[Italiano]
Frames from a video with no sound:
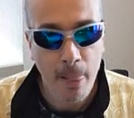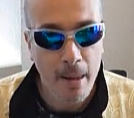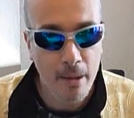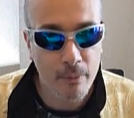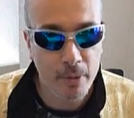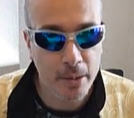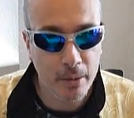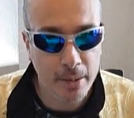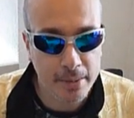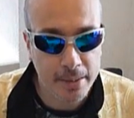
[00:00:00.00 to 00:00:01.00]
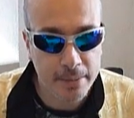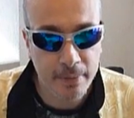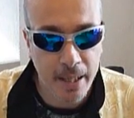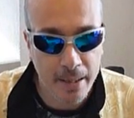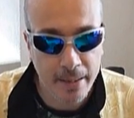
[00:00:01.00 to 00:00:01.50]
è un video che
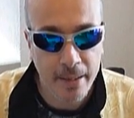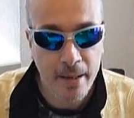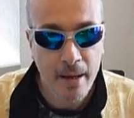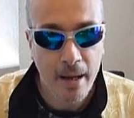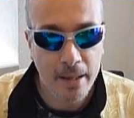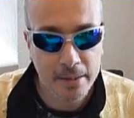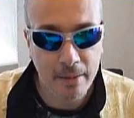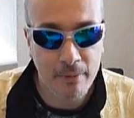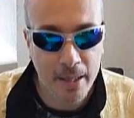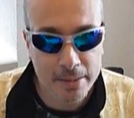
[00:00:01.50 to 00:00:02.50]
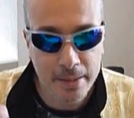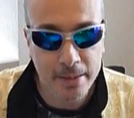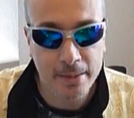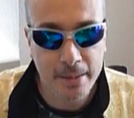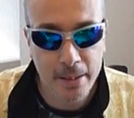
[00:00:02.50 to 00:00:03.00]
serve anche a salvare te
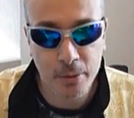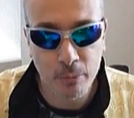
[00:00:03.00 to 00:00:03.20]
stesso,